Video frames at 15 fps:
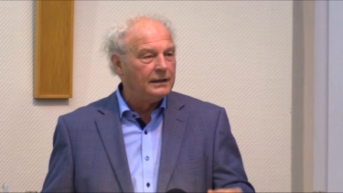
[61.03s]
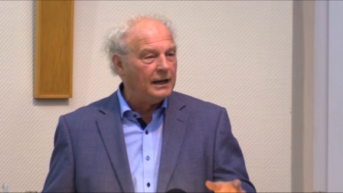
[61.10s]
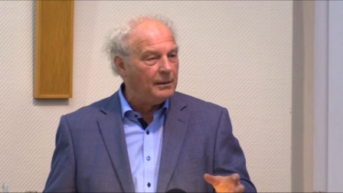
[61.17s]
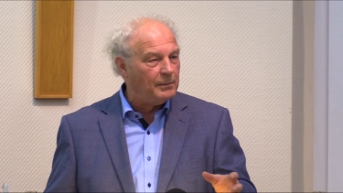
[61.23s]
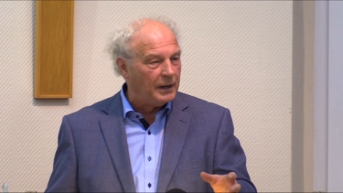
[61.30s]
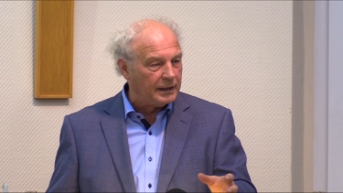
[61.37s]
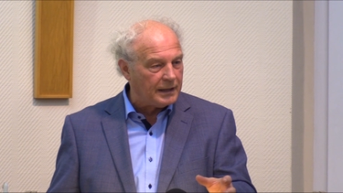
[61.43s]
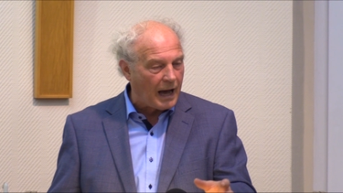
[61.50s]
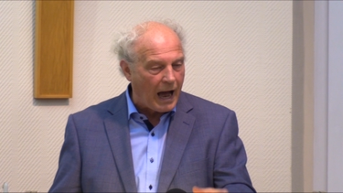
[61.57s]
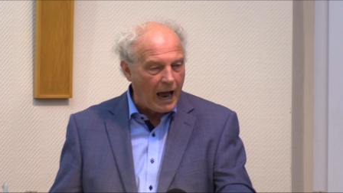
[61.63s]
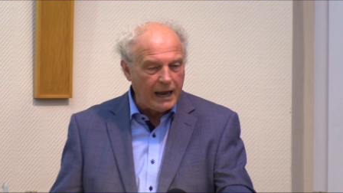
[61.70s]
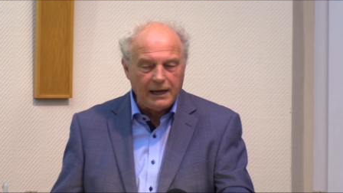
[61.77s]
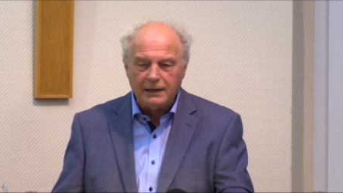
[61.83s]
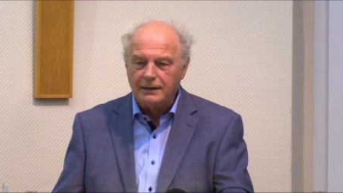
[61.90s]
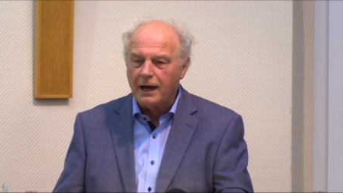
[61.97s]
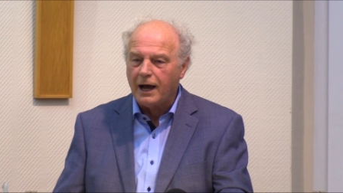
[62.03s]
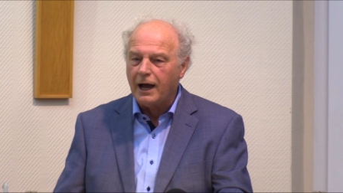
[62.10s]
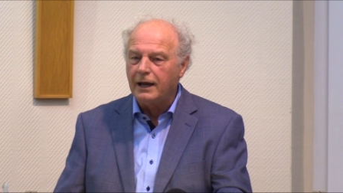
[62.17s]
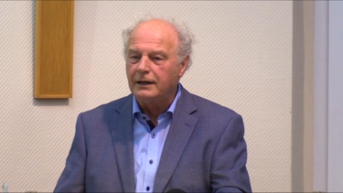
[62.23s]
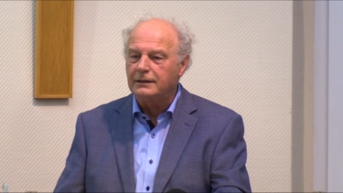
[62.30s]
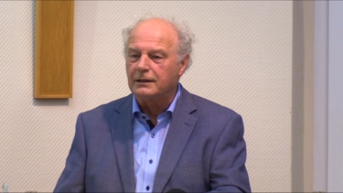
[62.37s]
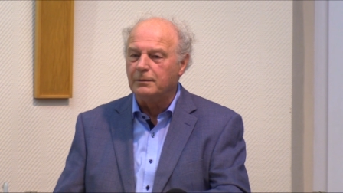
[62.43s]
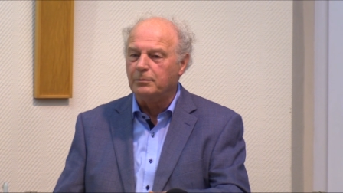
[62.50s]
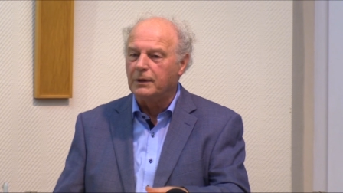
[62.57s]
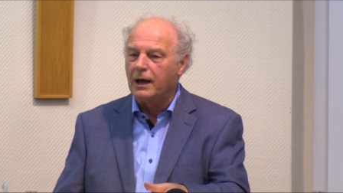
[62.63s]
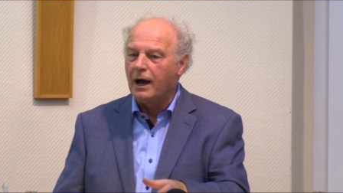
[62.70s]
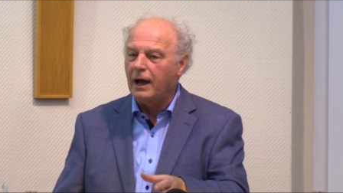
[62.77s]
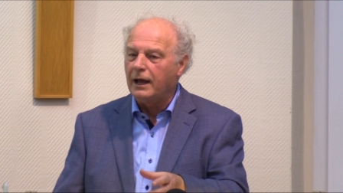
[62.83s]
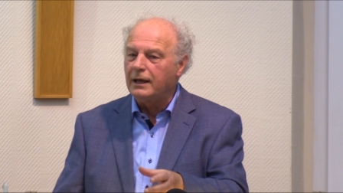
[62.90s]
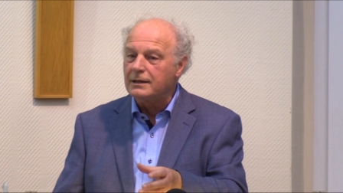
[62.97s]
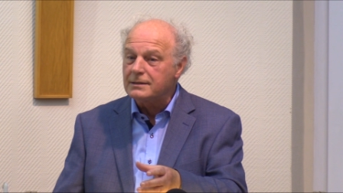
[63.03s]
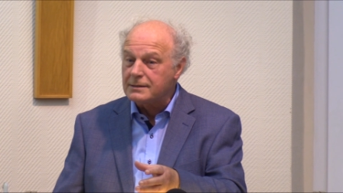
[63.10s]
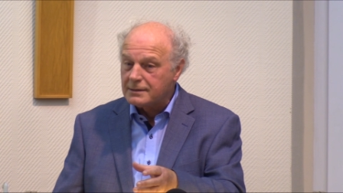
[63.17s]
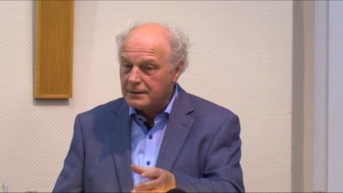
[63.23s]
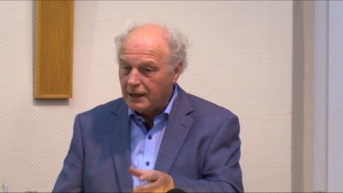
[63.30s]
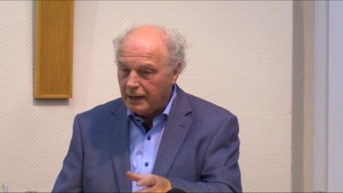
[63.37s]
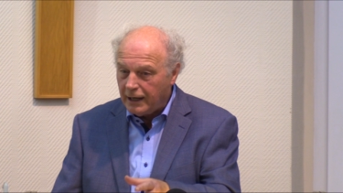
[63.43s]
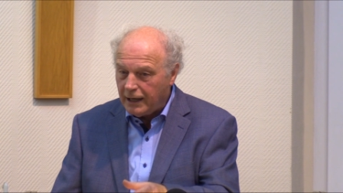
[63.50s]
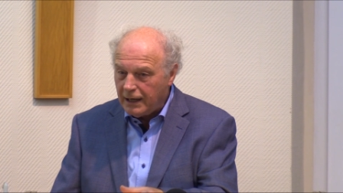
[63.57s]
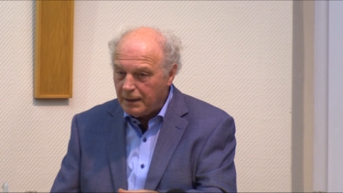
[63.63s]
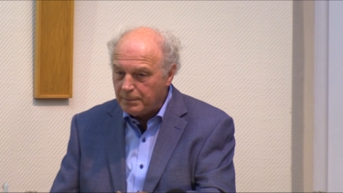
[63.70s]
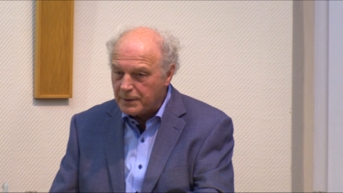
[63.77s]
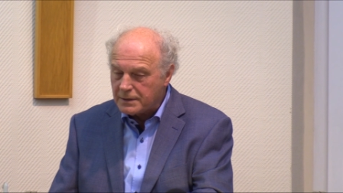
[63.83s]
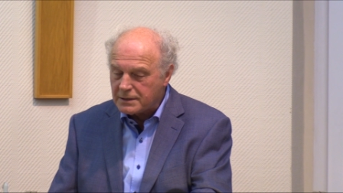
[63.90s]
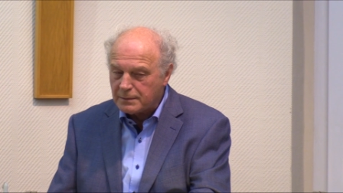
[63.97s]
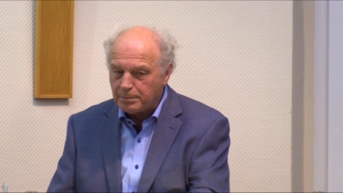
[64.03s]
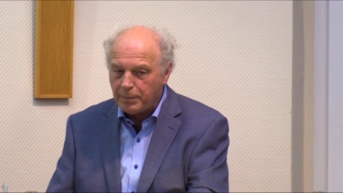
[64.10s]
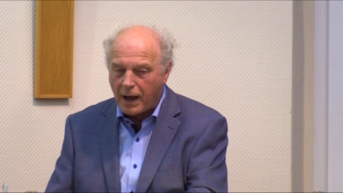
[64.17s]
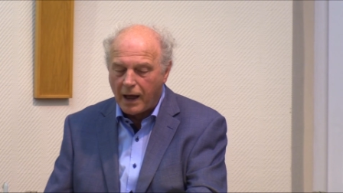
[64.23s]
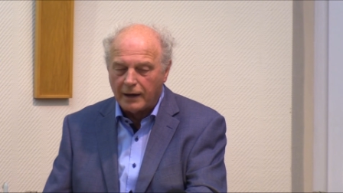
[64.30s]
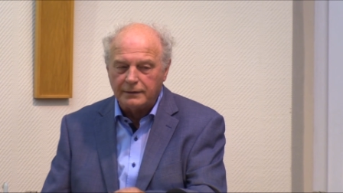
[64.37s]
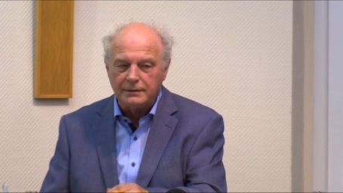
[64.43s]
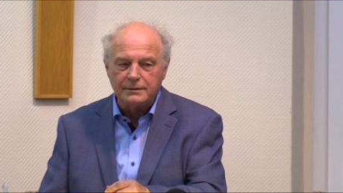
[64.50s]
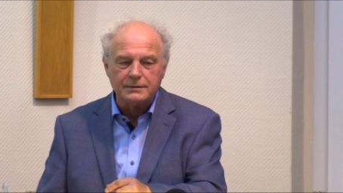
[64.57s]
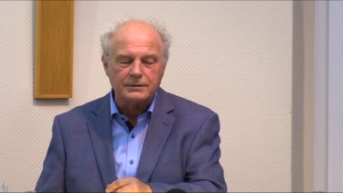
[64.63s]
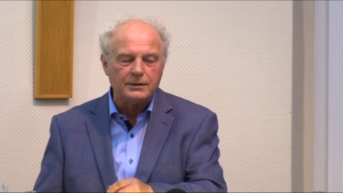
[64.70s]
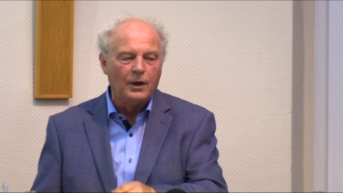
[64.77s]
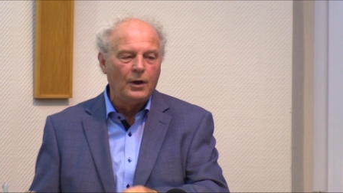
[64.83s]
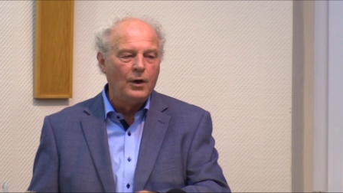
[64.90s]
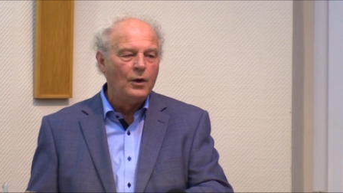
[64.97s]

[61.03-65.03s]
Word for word: nämlich Einheit im Geist, Liebesband